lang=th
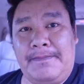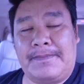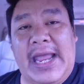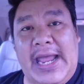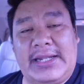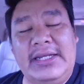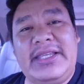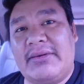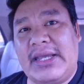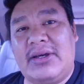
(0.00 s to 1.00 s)
แต่ถึงอ
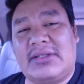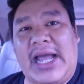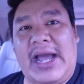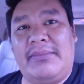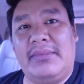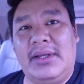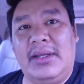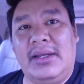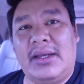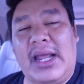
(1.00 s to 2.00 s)
ย่างไรก็ตาม
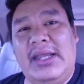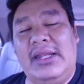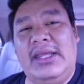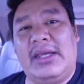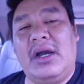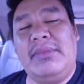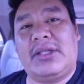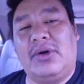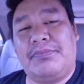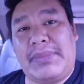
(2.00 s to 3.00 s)
คดีนี้ก็มี
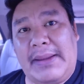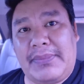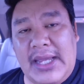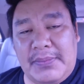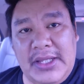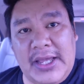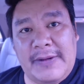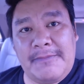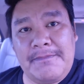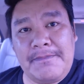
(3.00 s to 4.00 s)
โทษปรับแค่เพียง
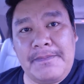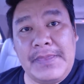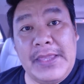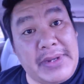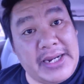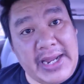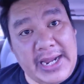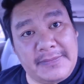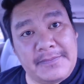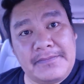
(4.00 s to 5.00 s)
1,000 บา
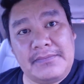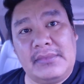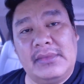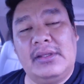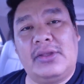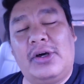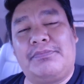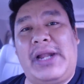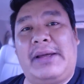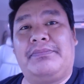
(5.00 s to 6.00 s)
ท โทษ
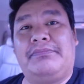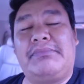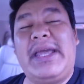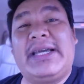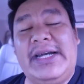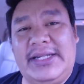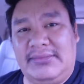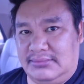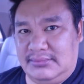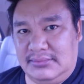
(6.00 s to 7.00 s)
ปรับไม่เกิน
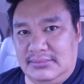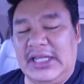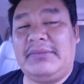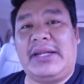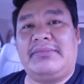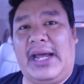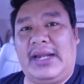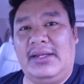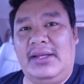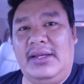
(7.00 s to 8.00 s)
1,000 บาท
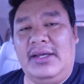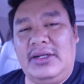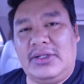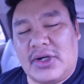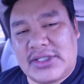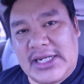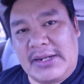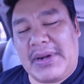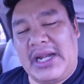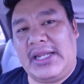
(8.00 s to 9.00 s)
นอกจากนั้
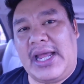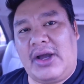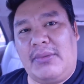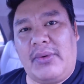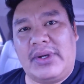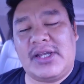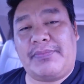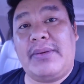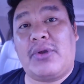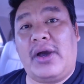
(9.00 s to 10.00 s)
นปารีนาก็บอกว่าจะ
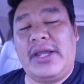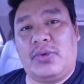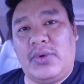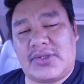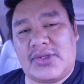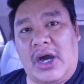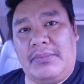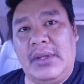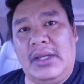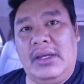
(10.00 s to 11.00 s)
ไปร้องให้ตรวจสอบ
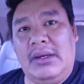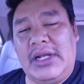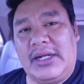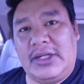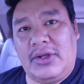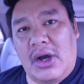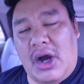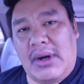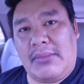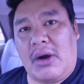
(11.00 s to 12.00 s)
เรื่องที่น้องอ
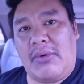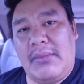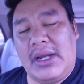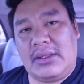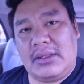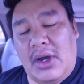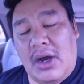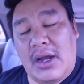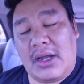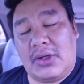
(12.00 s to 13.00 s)
อกมาบอกว่าเมื่อน้อ
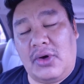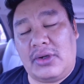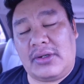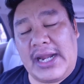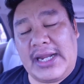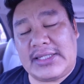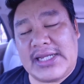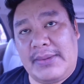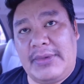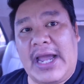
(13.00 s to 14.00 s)
งโดนอนา
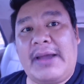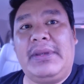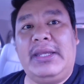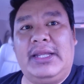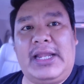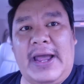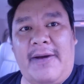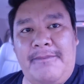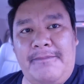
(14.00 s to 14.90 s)
จารเมื่อ 5 ปีที่แล้ว